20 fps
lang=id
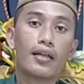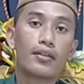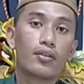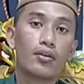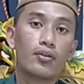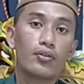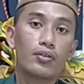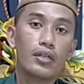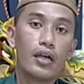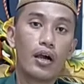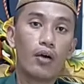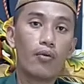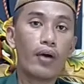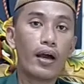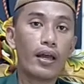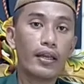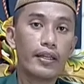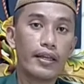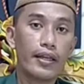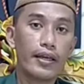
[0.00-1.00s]
atau
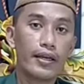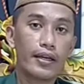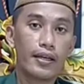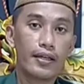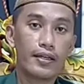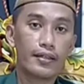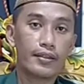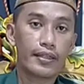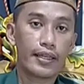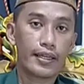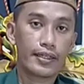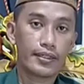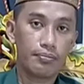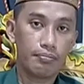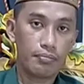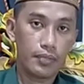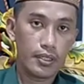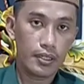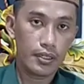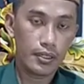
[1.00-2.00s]
diawali dengan
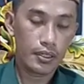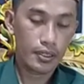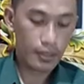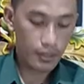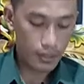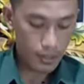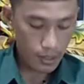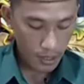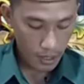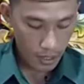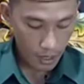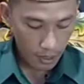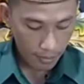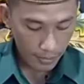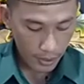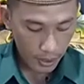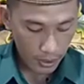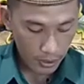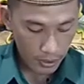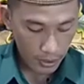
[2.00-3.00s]
takbir
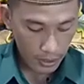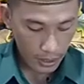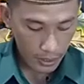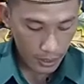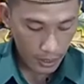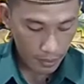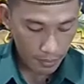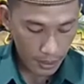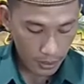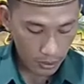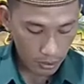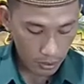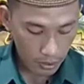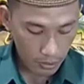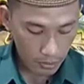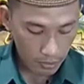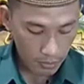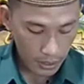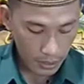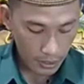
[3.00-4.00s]
muhtatamatun
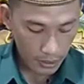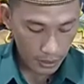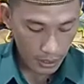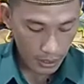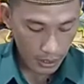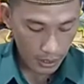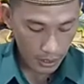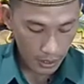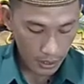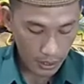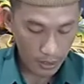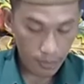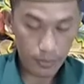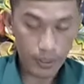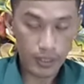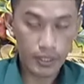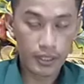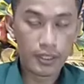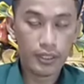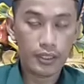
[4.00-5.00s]
bit
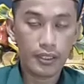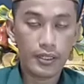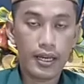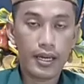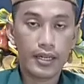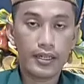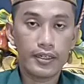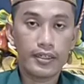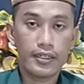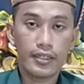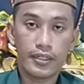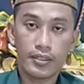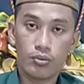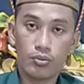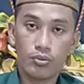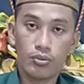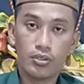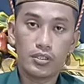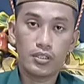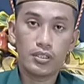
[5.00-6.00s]
taslimi dan
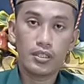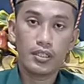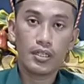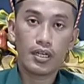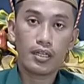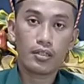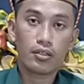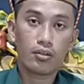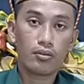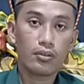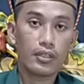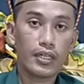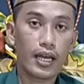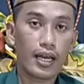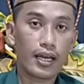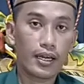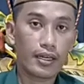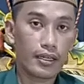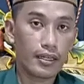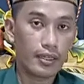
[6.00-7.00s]
dikunci atau
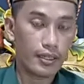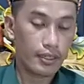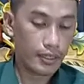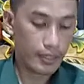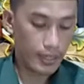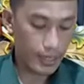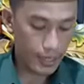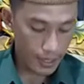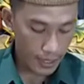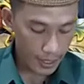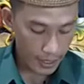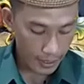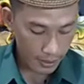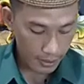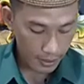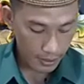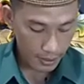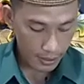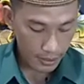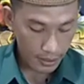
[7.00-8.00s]
diakhiri dengan
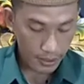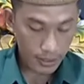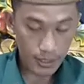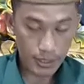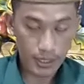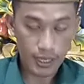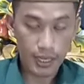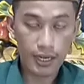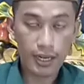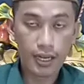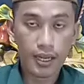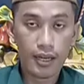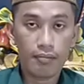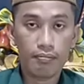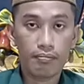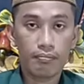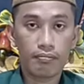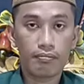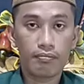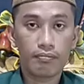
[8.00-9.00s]

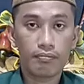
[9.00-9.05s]
salam